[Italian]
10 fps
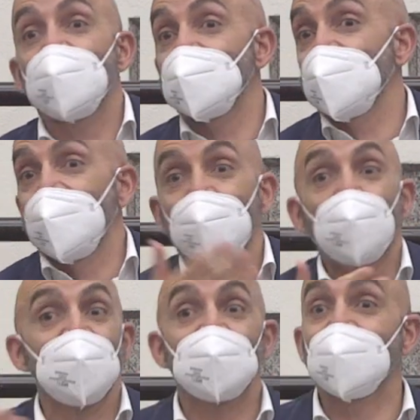
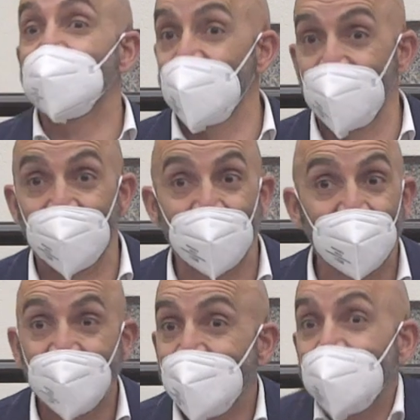collocate nelle aree
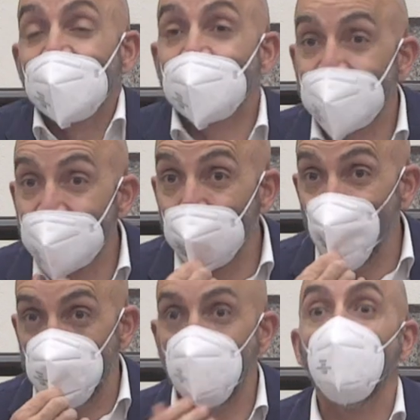interne ed
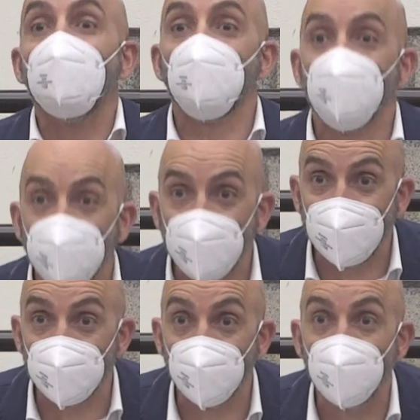ex aree industriali,